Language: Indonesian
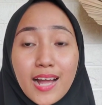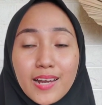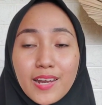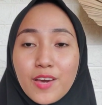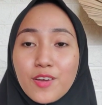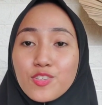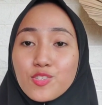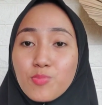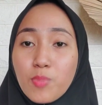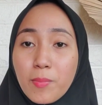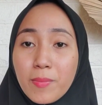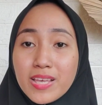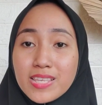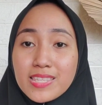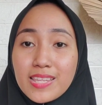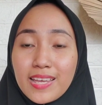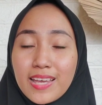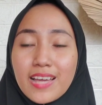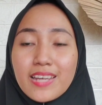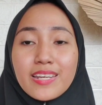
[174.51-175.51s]
kalian harus
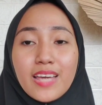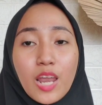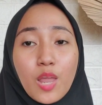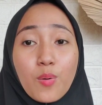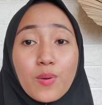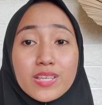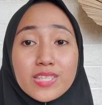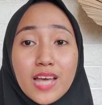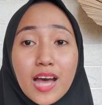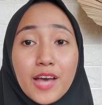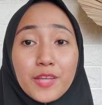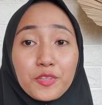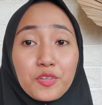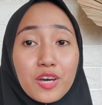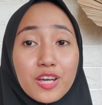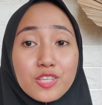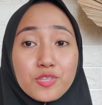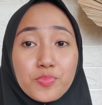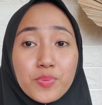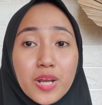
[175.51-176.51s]
memastikan kalau wajah kalian itu
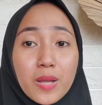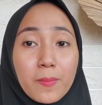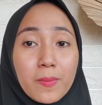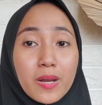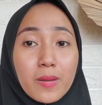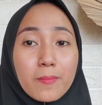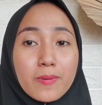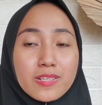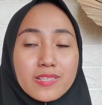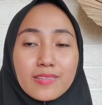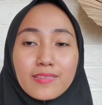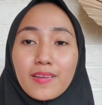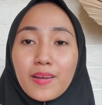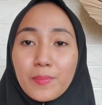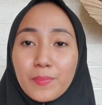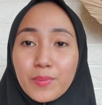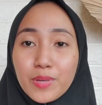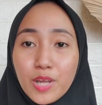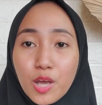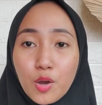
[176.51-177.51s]
harus benar-benar bersih
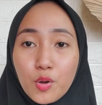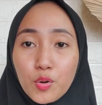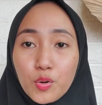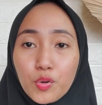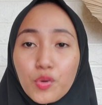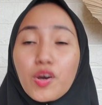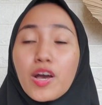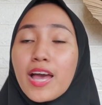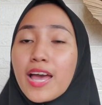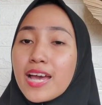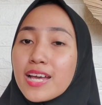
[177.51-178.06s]
terlebih dahulu.